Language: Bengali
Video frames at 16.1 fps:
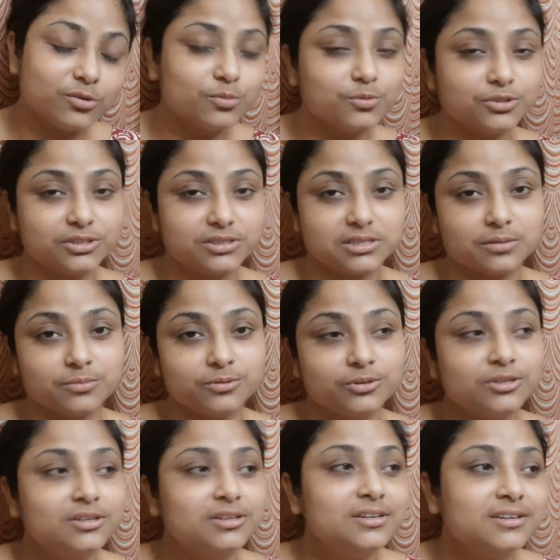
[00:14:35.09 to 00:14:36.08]
ঘুমোতে যাব
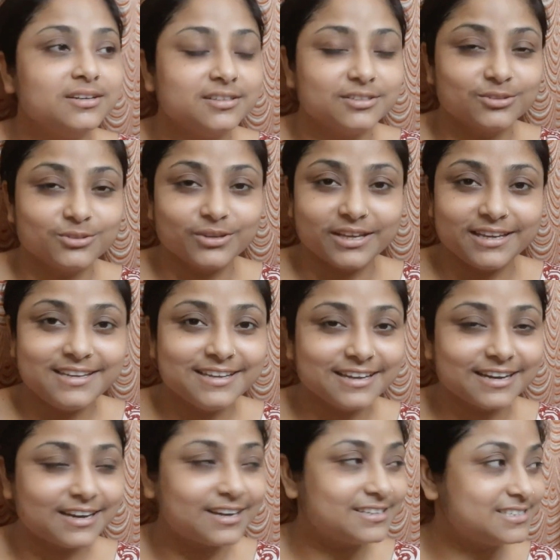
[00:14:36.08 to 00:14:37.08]
তো এই
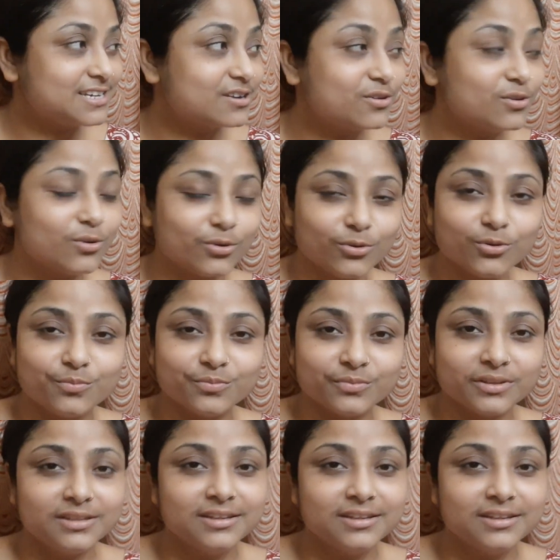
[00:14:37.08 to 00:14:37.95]
আর যা গরম